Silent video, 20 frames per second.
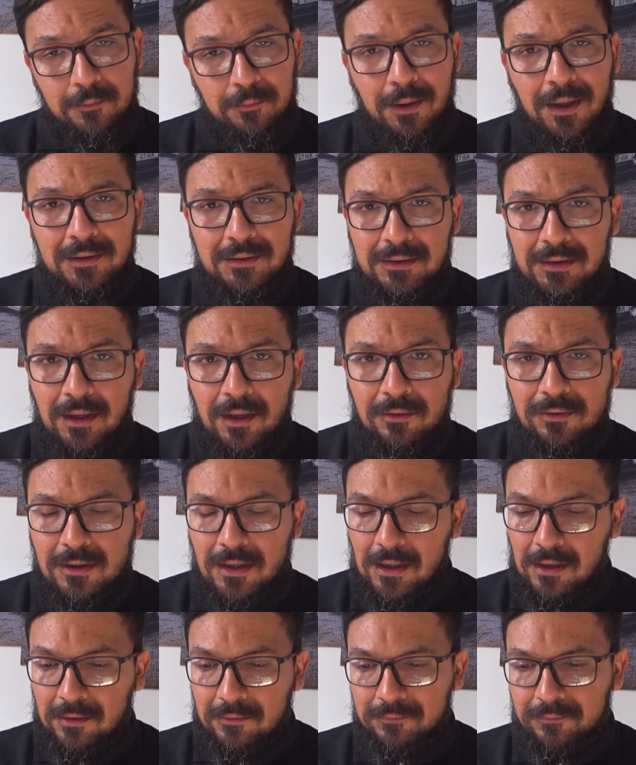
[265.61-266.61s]
Parcial,
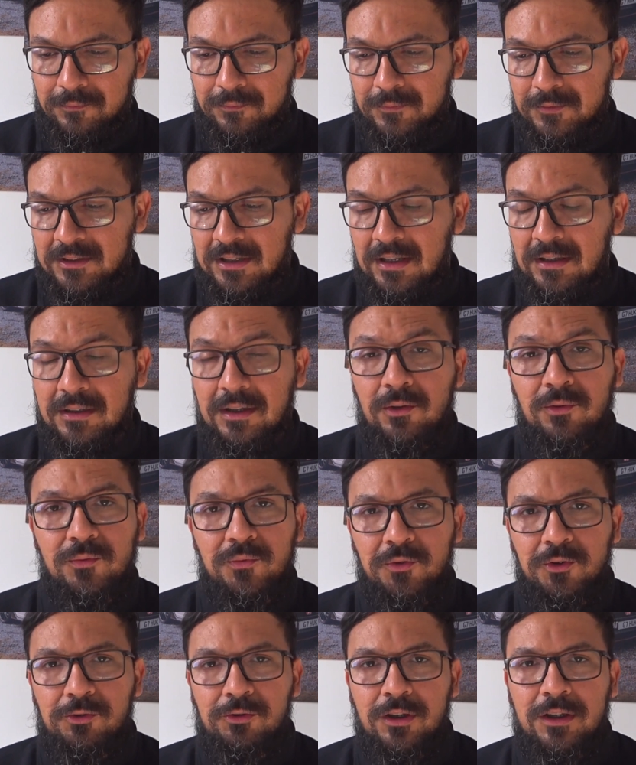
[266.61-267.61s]
cara. Já tem um
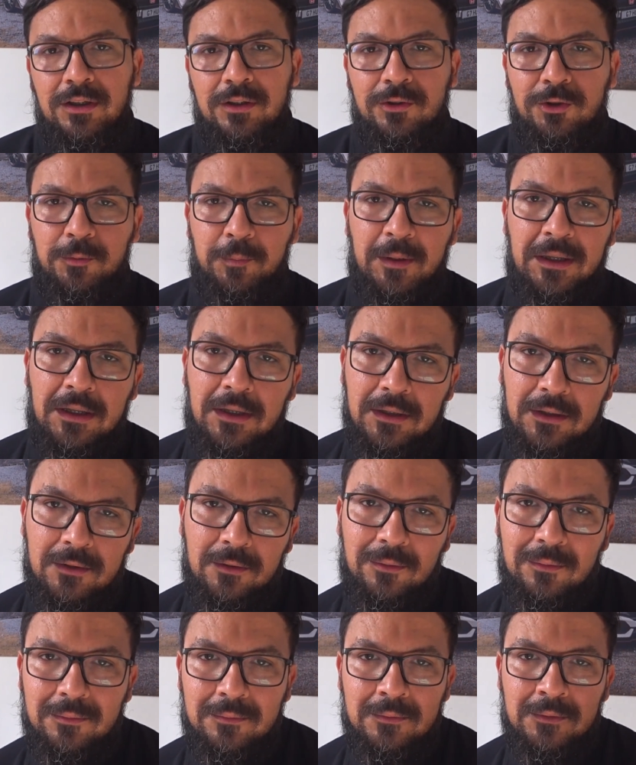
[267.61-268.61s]
vídeo aí
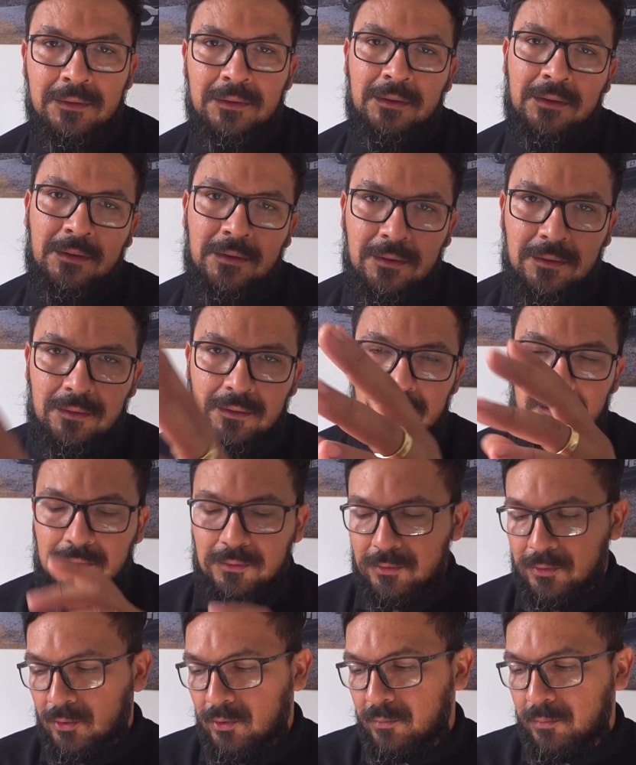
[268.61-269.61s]
explicando
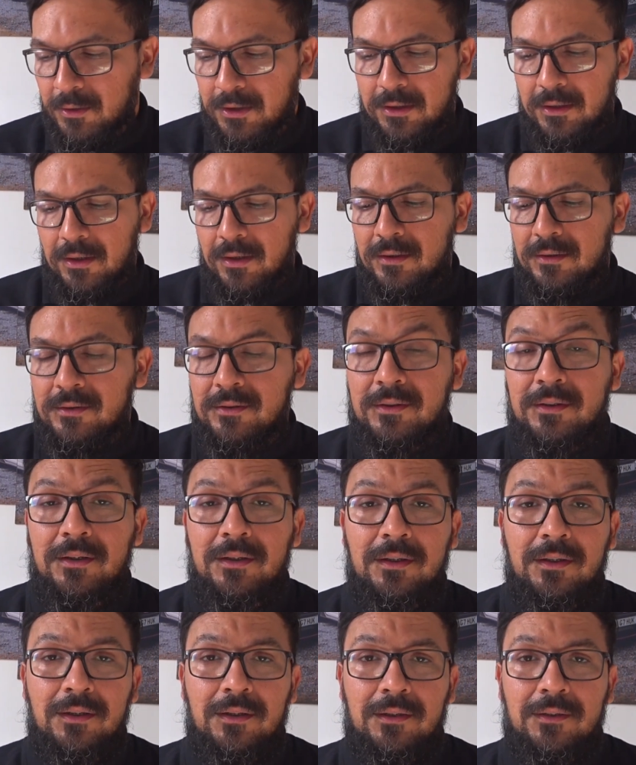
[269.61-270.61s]
sobre
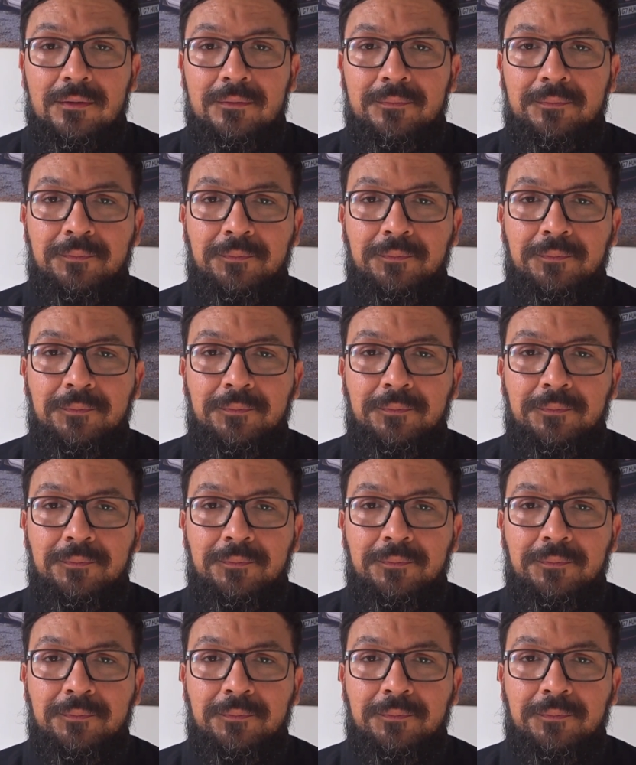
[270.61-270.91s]
esse